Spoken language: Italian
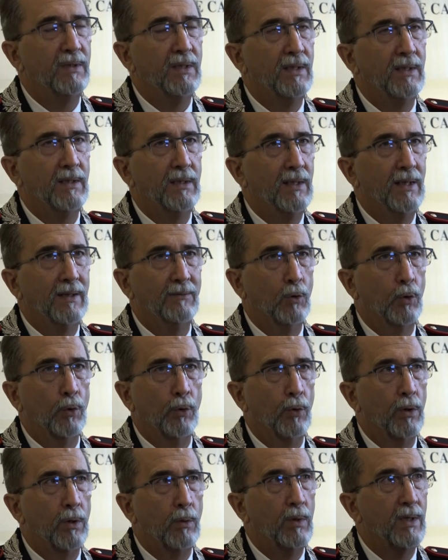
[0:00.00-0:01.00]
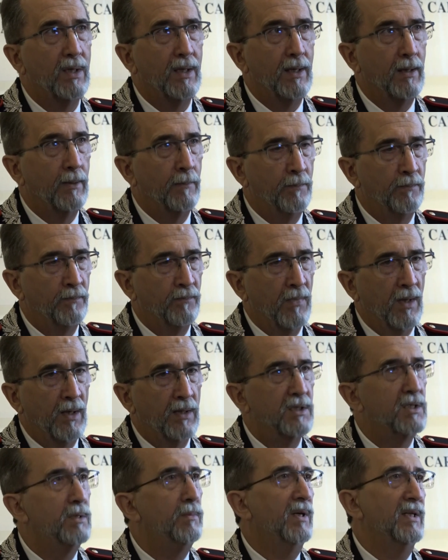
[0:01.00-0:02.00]
Quest'ultimo ha tentato la fuga ma
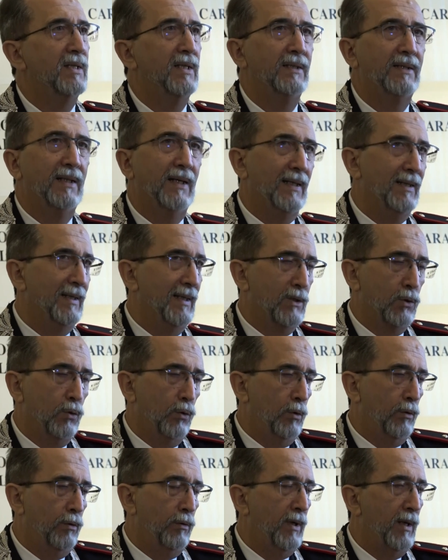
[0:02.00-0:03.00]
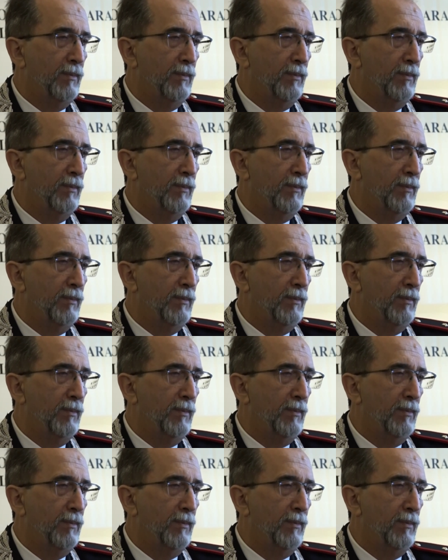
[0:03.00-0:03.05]
veniva raggiunto in strada sul